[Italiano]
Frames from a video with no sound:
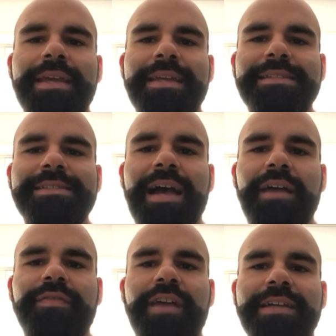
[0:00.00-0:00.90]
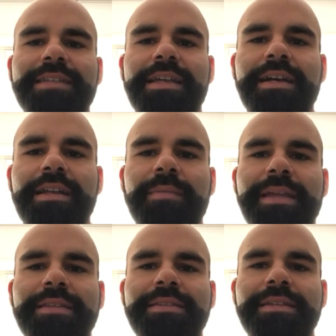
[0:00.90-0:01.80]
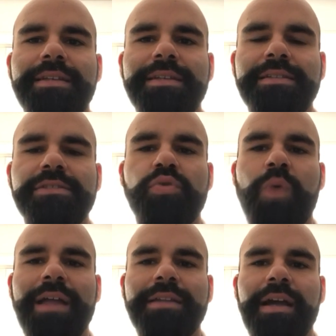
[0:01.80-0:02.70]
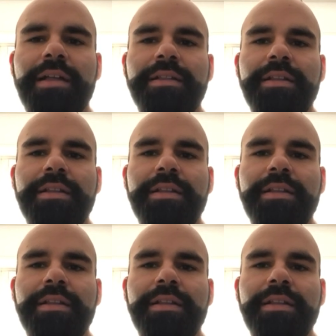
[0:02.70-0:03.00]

iniziare a fare degli allenamenti di squadra